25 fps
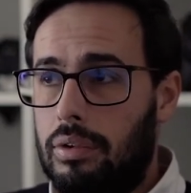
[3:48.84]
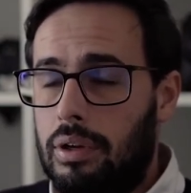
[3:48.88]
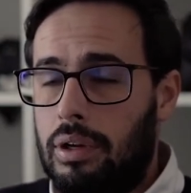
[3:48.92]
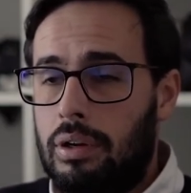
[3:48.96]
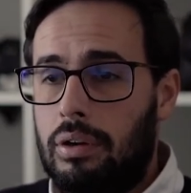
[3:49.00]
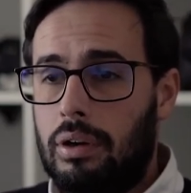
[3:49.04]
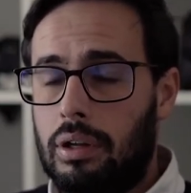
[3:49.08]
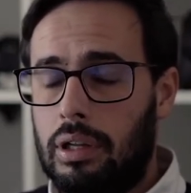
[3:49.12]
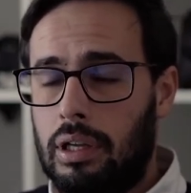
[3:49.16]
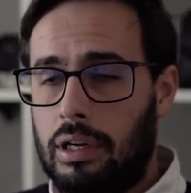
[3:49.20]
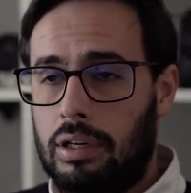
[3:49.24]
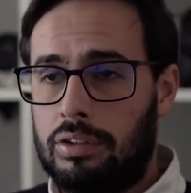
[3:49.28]
E
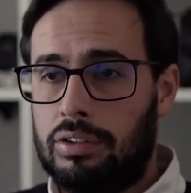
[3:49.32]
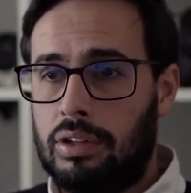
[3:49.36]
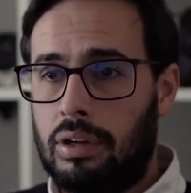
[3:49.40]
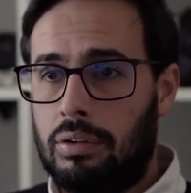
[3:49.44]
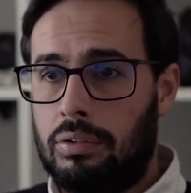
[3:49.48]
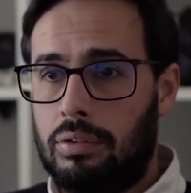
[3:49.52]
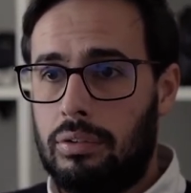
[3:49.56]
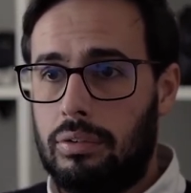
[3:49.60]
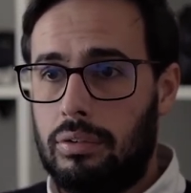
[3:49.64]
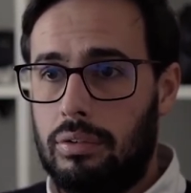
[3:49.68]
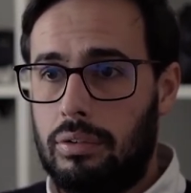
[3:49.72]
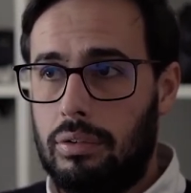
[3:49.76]
qual é a
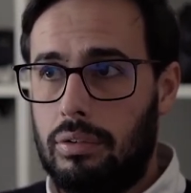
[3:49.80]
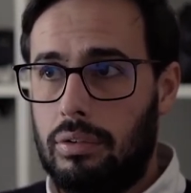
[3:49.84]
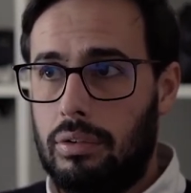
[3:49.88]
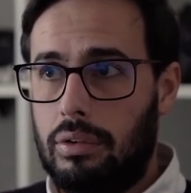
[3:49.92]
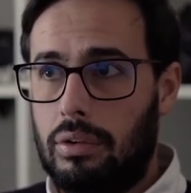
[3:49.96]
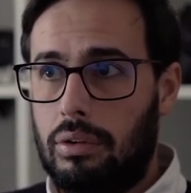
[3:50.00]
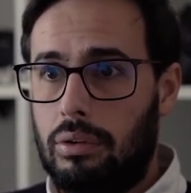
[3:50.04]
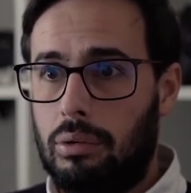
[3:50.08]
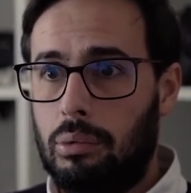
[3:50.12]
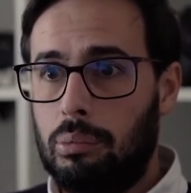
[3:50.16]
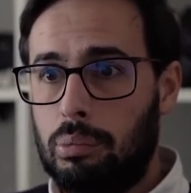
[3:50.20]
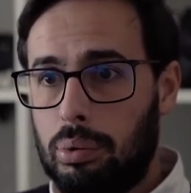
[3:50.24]
questão?
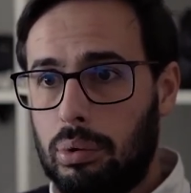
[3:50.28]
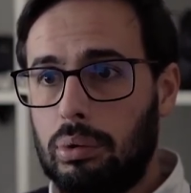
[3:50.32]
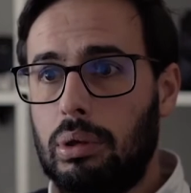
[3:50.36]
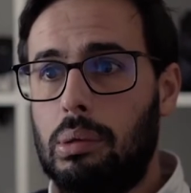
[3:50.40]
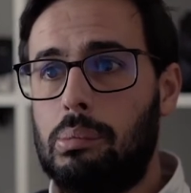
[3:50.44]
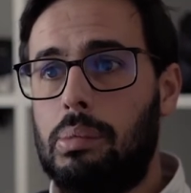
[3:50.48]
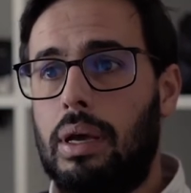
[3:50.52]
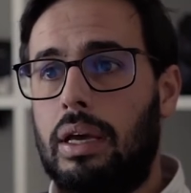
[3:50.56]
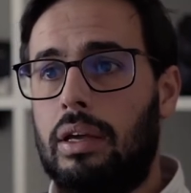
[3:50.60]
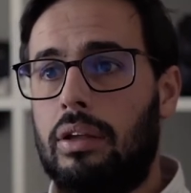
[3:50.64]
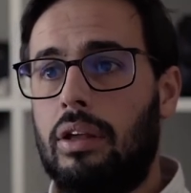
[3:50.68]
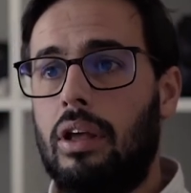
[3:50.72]
O
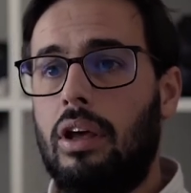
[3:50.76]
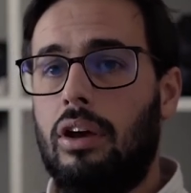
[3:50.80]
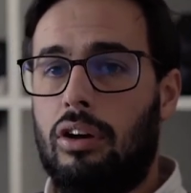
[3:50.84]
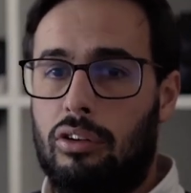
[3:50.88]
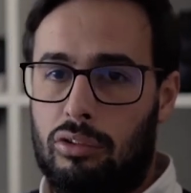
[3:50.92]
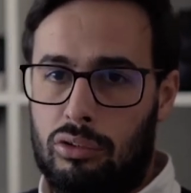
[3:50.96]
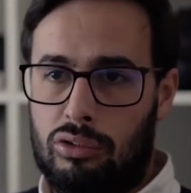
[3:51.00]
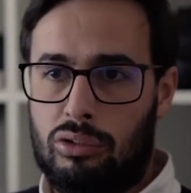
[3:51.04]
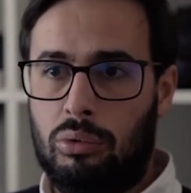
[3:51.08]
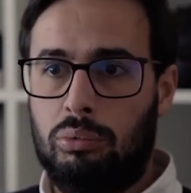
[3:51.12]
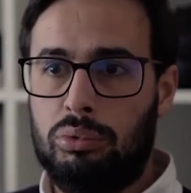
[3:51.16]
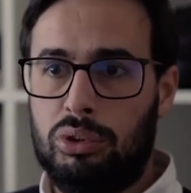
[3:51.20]
problema é
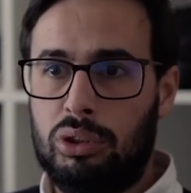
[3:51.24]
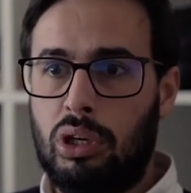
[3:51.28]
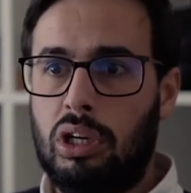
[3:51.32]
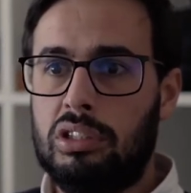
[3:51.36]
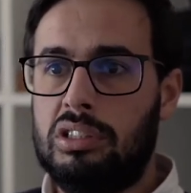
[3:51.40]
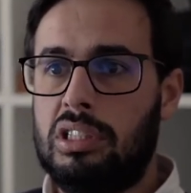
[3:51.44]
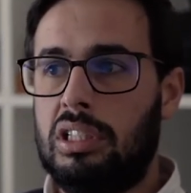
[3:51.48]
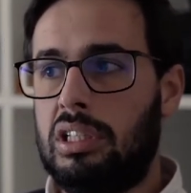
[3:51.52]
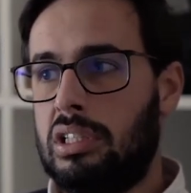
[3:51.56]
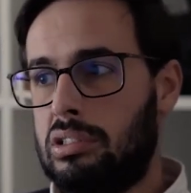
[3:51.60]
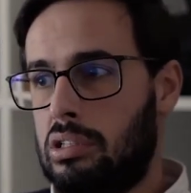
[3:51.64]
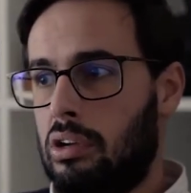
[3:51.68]
que somos
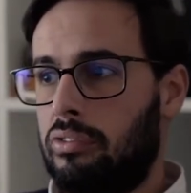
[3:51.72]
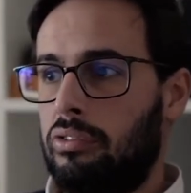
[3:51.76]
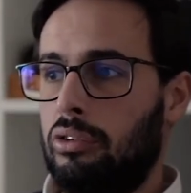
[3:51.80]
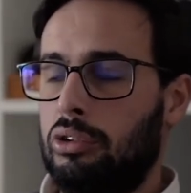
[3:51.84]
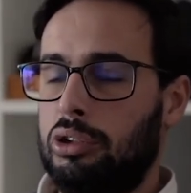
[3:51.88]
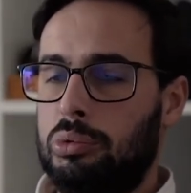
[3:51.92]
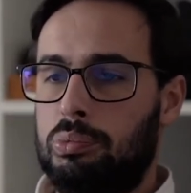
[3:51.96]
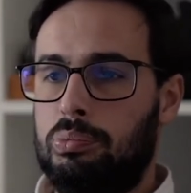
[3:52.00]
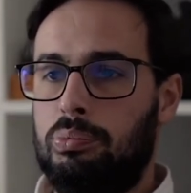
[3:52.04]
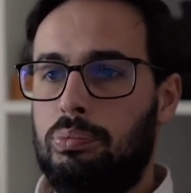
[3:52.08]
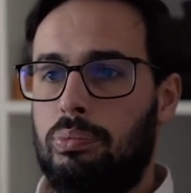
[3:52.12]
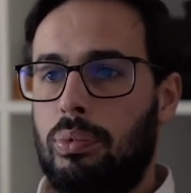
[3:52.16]
nós a resolver
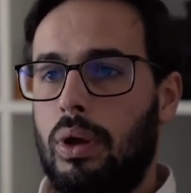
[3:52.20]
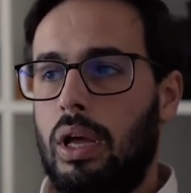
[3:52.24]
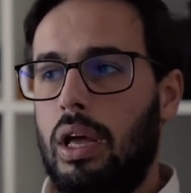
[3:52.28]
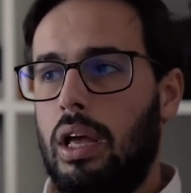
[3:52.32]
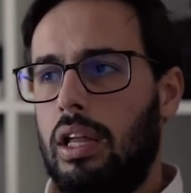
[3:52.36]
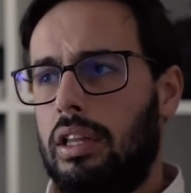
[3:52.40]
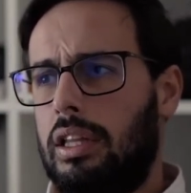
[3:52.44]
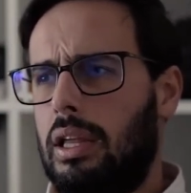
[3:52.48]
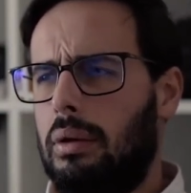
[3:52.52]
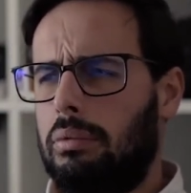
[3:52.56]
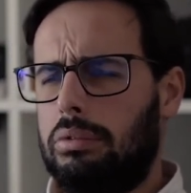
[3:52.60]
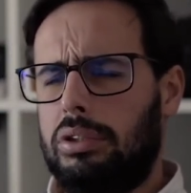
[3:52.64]
os
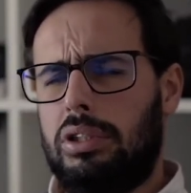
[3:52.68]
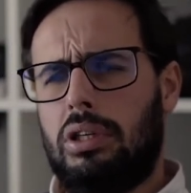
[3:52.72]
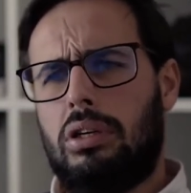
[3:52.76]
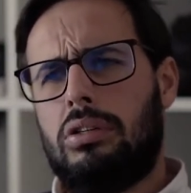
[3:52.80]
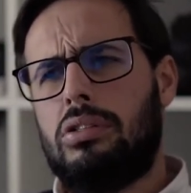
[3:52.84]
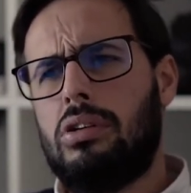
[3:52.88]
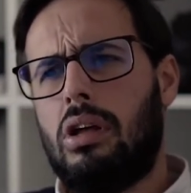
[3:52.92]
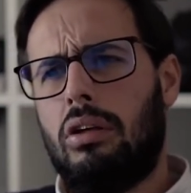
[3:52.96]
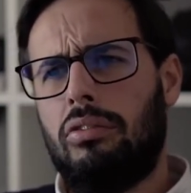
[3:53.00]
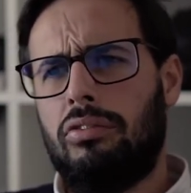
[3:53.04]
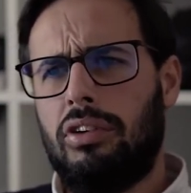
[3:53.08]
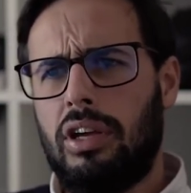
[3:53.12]
temos de
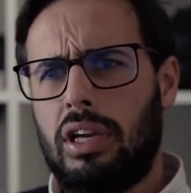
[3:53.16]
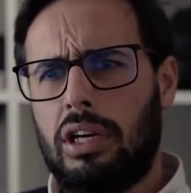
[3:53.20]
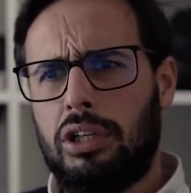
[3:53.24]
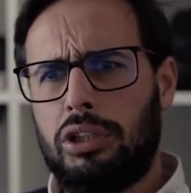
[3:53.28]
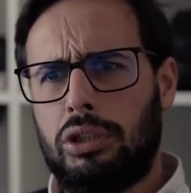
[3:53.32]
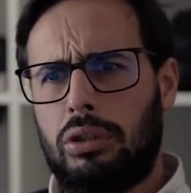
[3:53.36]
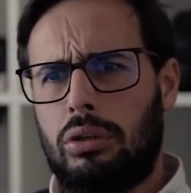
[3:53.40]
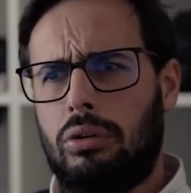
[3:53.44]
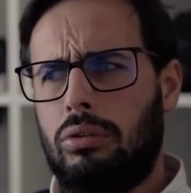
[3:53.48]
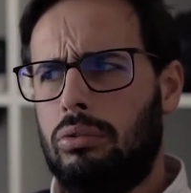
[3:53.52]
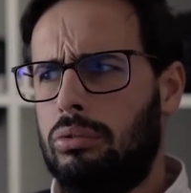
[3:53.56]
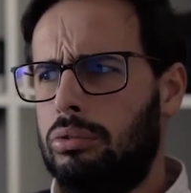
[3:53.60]
resolver
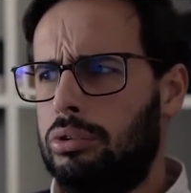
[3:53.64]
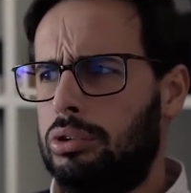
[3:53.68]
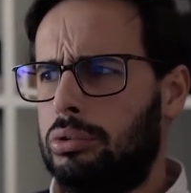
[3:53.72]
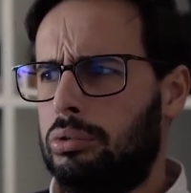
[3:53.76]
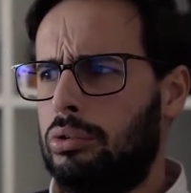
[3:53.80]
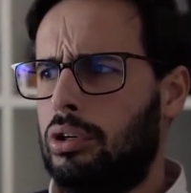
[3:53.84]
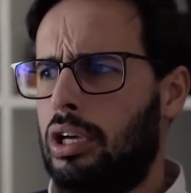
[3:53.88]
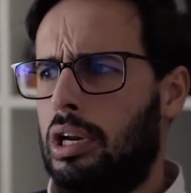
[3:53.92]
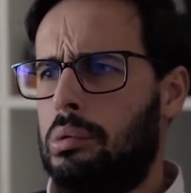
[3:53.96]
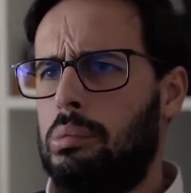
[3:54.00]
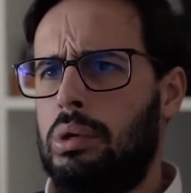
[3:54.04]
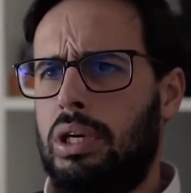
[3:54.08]
as, os
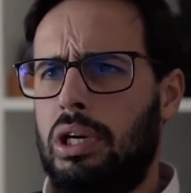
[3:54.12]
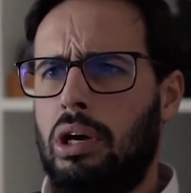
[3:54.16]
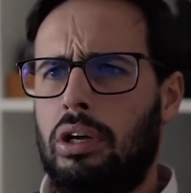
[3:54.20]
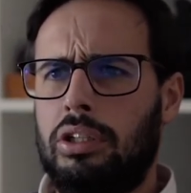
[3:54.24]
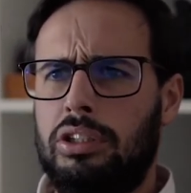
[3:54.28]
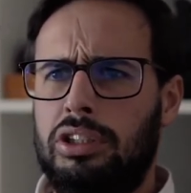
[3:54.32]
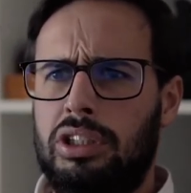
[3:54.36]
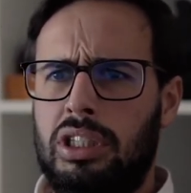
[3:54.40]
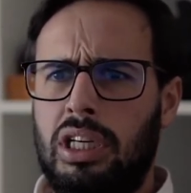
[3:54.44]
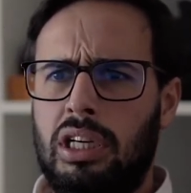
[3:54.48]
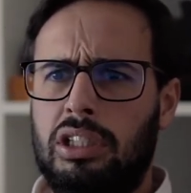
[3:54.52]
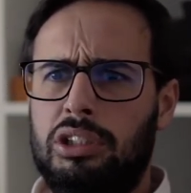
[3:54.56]

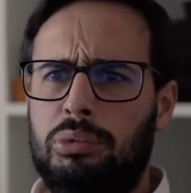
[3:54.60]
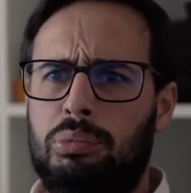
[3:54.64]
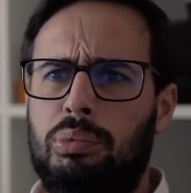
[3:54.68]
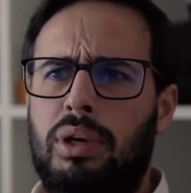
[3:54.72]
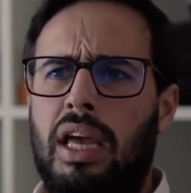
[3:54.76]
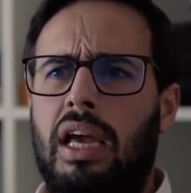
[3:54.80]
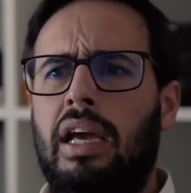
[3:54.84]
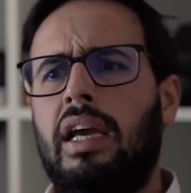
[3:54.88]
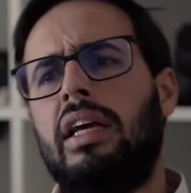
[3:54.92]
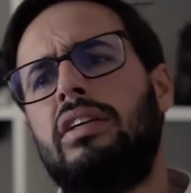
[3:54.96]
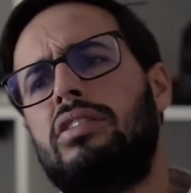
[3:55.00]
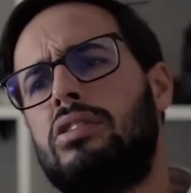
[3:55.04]
criminosos deles,
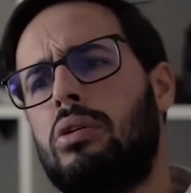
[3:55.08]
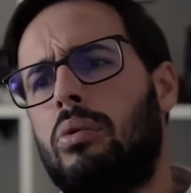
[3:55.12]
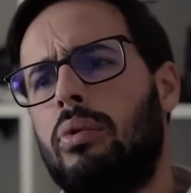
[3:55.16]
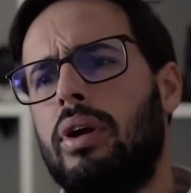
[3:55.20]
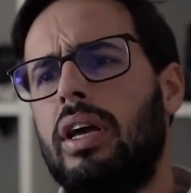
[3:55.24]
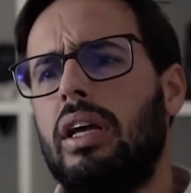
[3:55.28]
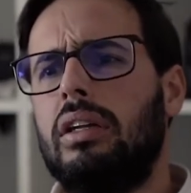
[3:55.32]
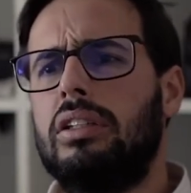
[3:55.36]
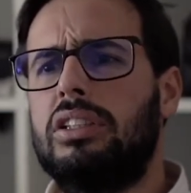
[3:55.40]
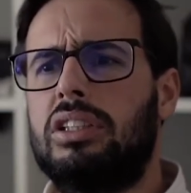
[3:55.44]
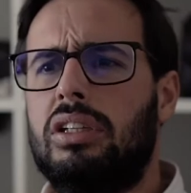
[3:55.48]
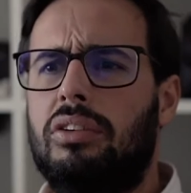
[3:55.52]
porque é que são
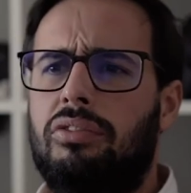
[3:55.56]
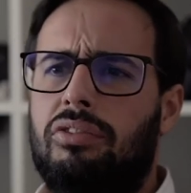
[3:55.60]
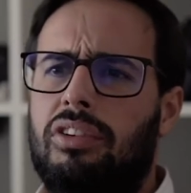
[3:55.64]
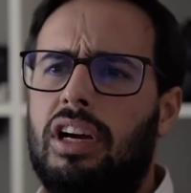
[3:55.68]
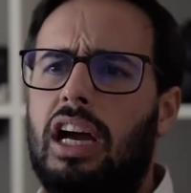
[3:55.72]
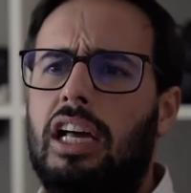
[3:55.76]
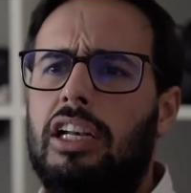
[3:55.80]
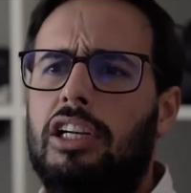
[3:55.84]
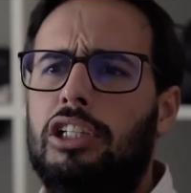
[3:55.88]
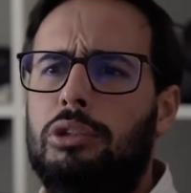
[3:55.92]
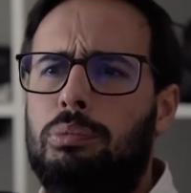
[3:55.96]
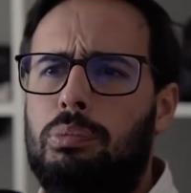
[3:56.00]
eles a
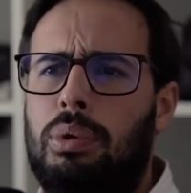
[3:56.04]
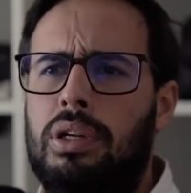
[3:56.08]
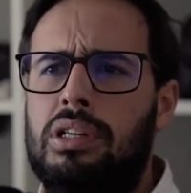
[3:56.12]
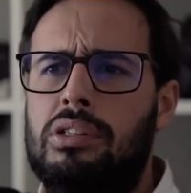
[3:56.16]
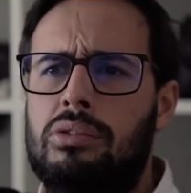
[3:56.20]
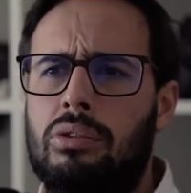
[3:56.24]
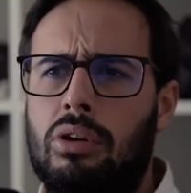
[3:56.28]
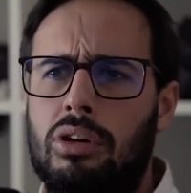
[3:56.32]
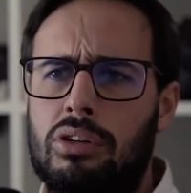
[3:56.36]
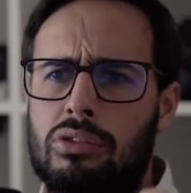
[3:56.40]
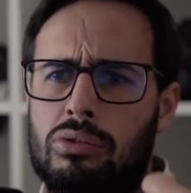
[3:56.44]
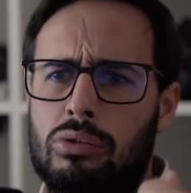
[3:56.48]
ficar nas
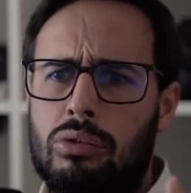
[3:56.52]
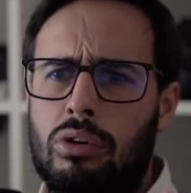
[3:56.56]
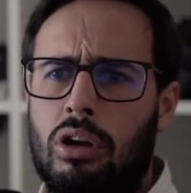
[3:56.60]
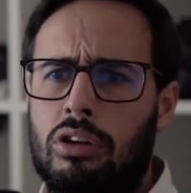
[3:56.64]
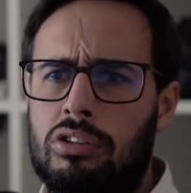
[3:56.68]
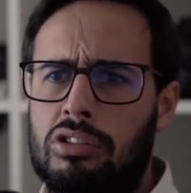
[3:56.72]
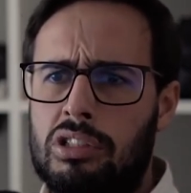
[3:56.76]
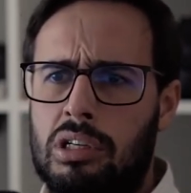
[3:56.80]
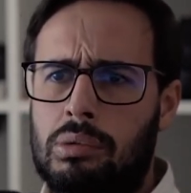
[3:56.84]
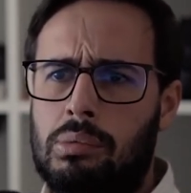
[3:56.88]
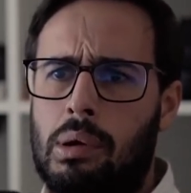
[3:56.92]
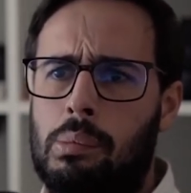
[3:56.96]
prisões, o
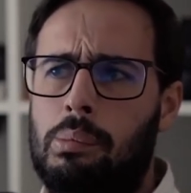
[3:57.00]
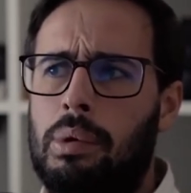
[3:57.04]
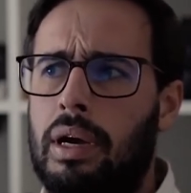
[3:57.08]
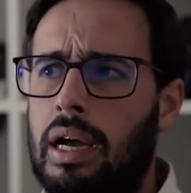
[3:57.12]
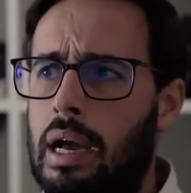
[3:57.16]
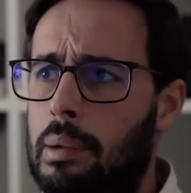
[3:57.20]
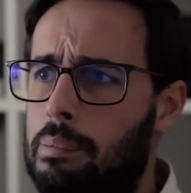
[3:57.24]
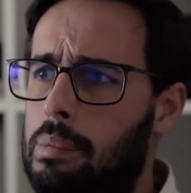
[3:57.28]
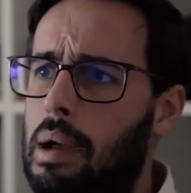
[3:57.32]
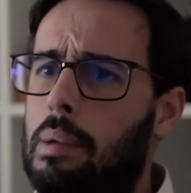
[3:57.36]
nosso sistema a pagar.